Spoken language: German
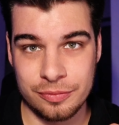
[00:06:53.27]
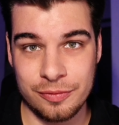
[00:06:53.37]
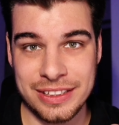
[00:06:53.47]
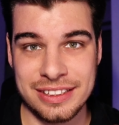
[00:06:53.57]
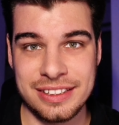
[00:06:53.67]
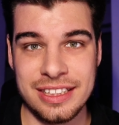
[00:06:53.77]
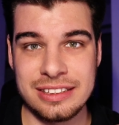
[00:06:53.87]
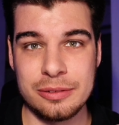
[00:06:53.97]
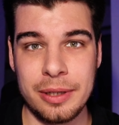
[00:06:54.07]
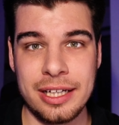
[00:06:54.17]
was ist hier
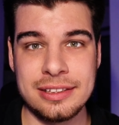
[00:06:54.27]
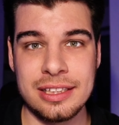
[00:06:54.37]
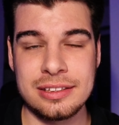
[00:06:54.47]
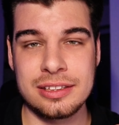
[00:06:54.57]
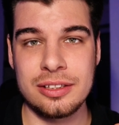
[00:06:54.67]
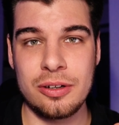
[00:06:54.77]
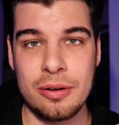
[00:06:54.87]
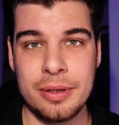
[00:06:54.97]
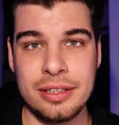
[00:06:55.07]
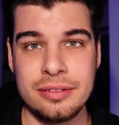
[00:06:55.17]
zum Einsatz
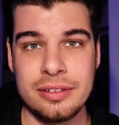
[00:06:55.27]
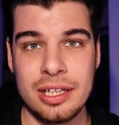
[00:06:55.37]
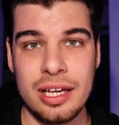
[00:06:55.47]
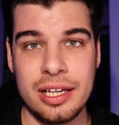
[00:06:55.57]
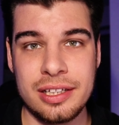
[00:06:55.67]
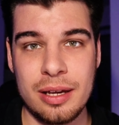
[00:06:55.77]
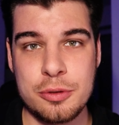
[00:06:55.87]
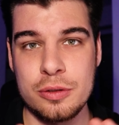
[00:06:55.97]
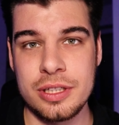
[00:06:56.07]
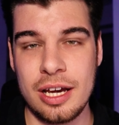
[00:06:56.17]
gekommen? Ich habe
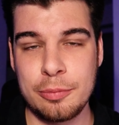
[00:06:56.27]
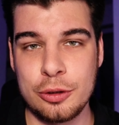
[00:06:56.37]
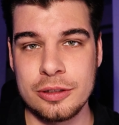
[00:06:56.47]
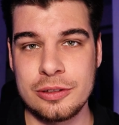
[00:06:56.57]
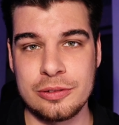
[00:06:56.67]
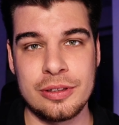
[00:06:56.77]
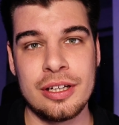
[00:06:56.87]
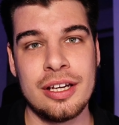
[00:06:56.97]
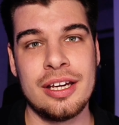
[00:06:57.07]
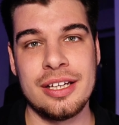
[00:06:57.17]
schon die Abkürzung
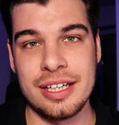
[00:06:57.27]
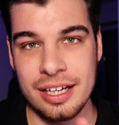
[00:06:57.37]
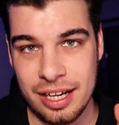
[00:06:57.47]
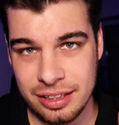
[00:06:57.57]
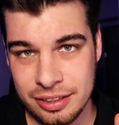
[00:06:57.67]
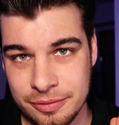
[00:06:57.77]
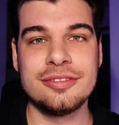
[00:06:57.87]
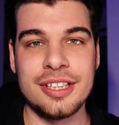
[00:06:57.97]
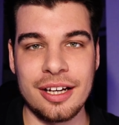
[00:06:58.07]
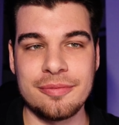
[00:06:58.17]
genannt.
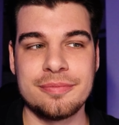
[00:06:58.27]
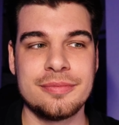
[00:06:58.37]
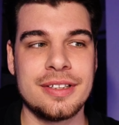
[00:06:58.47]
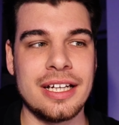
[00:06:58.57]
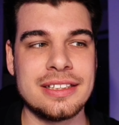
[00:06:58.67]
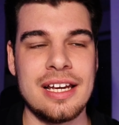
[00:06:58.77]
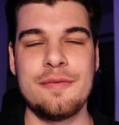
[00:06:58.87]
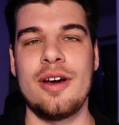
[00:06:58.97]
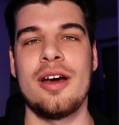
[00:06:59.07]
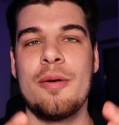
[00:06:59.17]
Ja, Ganz einfach